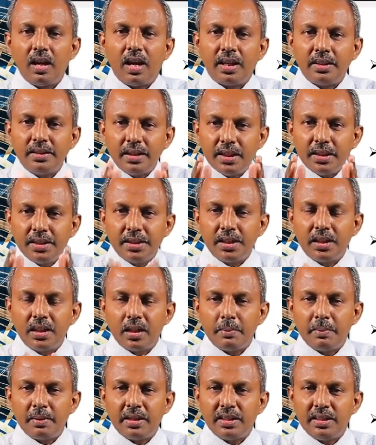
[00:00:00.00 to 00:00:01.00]
அந்த
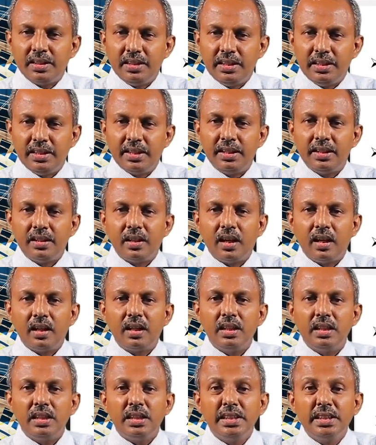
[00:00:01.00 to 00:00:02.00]
இறுக்கமான நிலையை
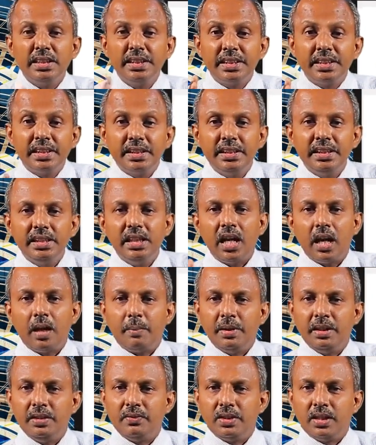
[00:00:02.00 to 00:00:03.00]
நாங்கள் இறுதி
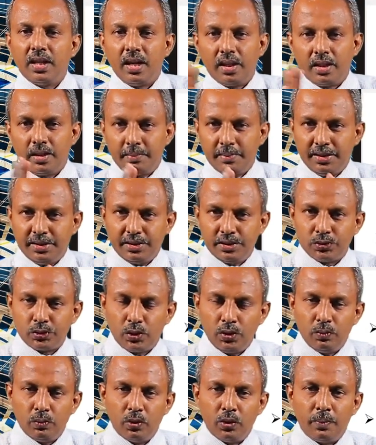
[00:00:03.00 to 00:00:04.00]
அமைவு காலம் என்று
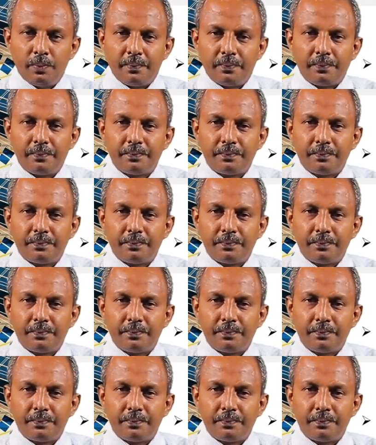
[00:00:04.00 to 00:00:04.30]
சொல்வோம்